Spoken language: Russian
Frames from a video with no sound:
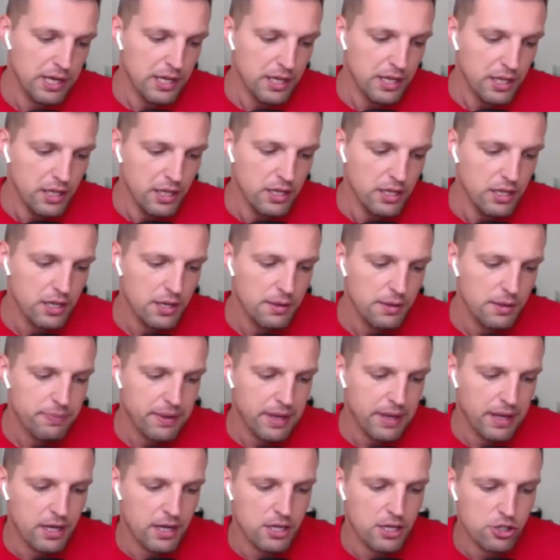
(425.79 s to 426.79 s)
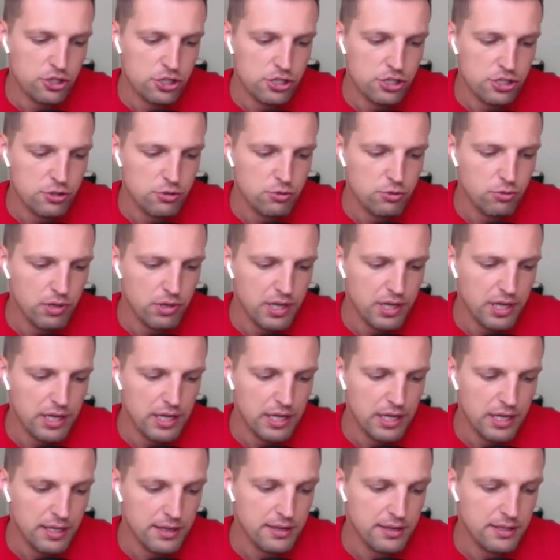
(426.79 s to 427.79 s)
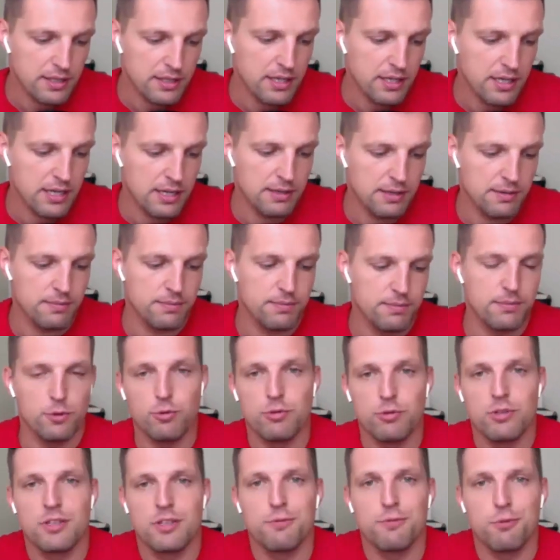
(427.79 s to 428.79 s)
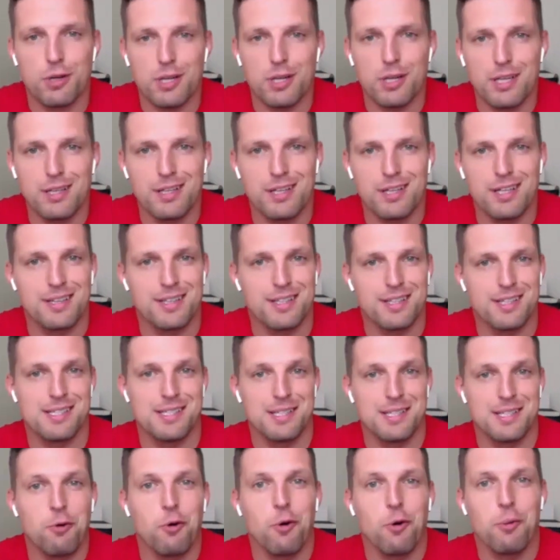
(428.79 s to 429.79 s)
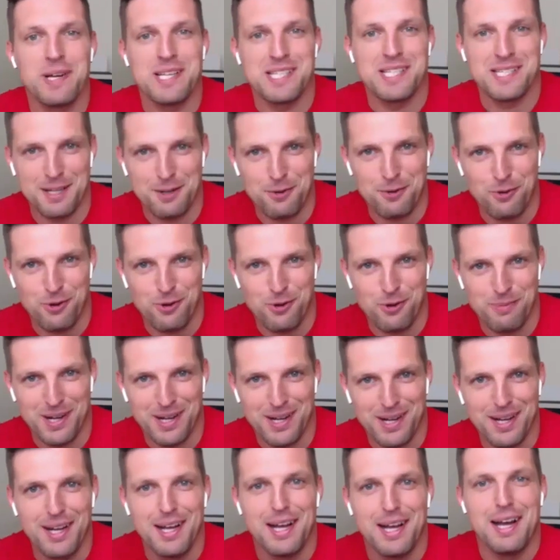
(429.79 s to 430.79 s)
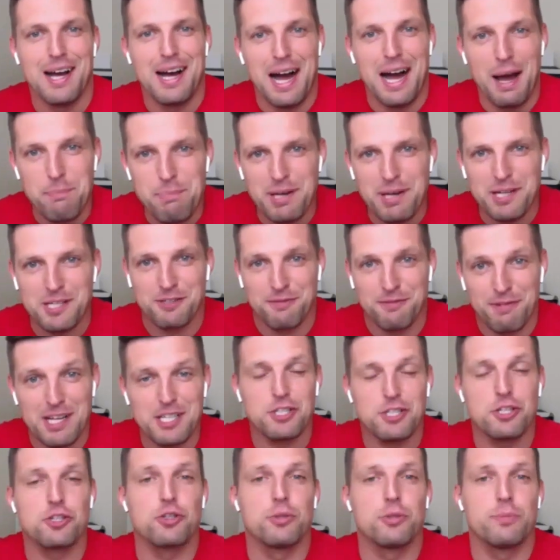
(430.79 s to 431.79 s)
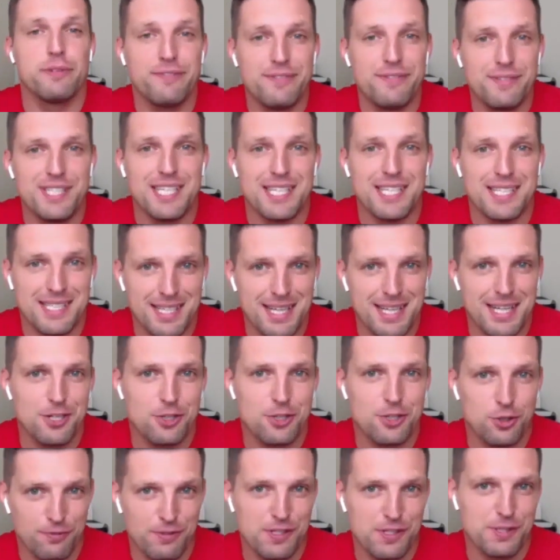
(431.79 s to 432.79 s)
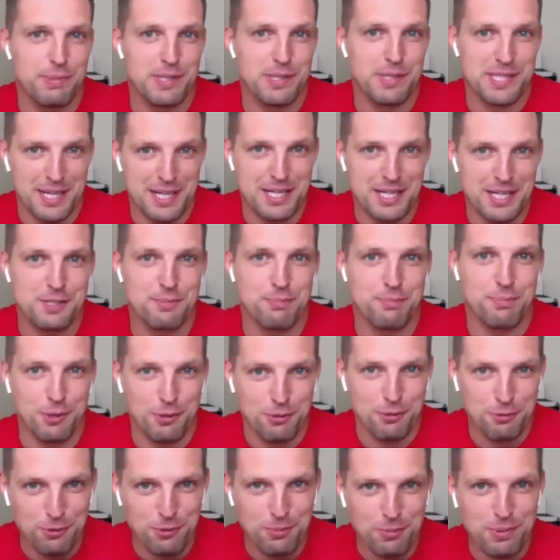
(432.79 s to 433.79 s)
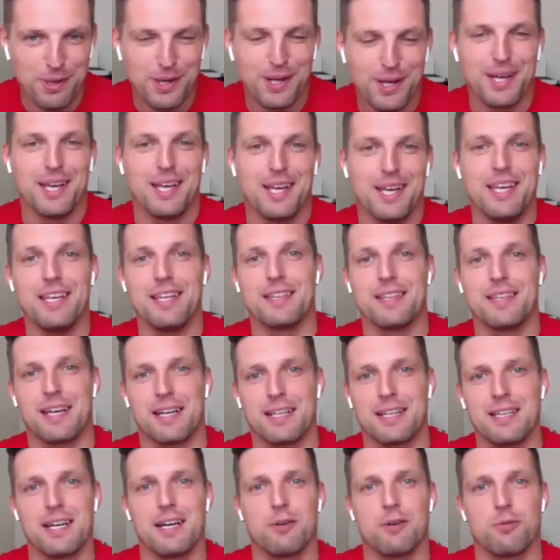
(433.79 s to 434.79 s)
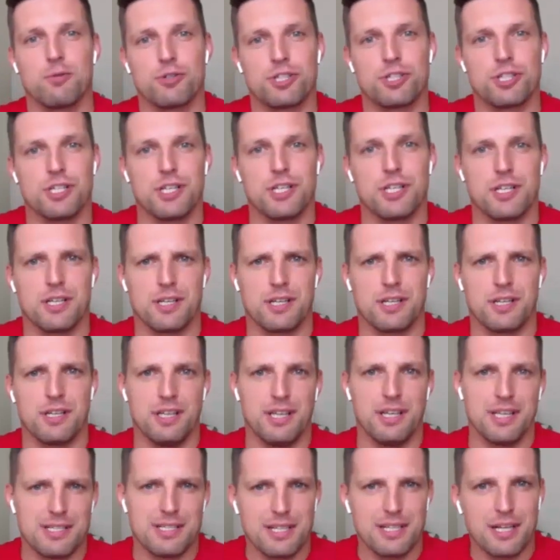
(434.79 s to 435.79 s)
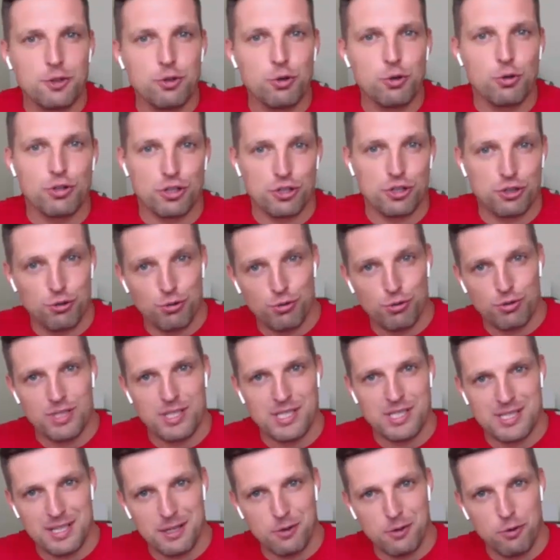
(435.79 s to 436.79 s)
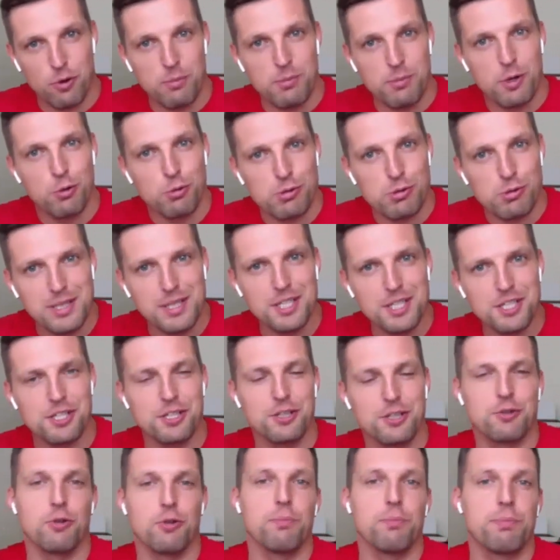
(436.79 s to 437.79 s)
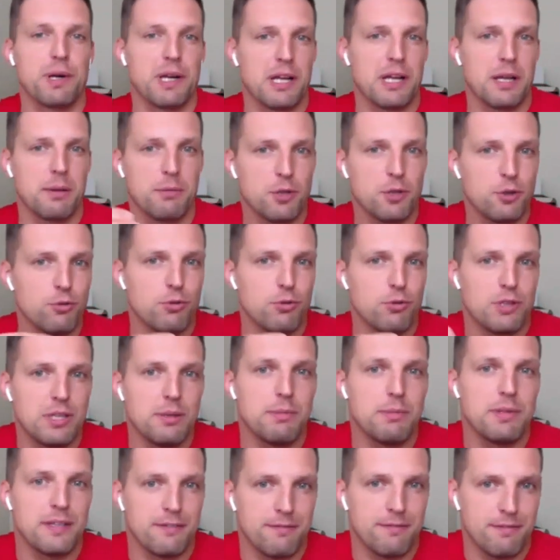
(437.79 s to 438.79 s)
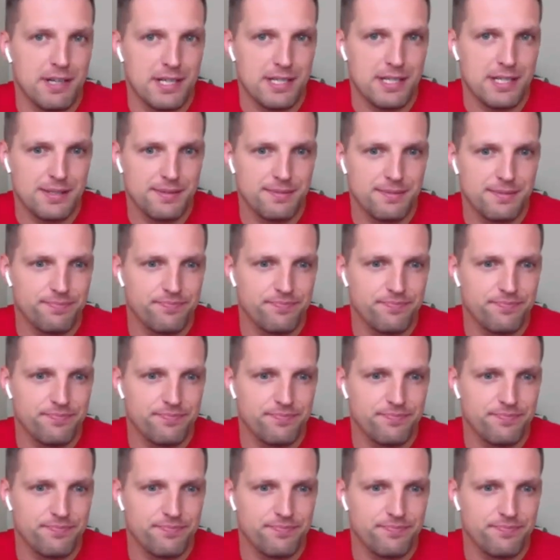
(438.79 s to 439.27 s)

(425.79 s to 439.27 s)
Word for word: И а, шестое – это ну, нетворкинг, это знакомые знакомых. Опять же, важно, чтобы все знали, что вы специалист по YouTube, и тогда уже, если кто-то что-то из знакомых услышит, он порекомендует именно вас.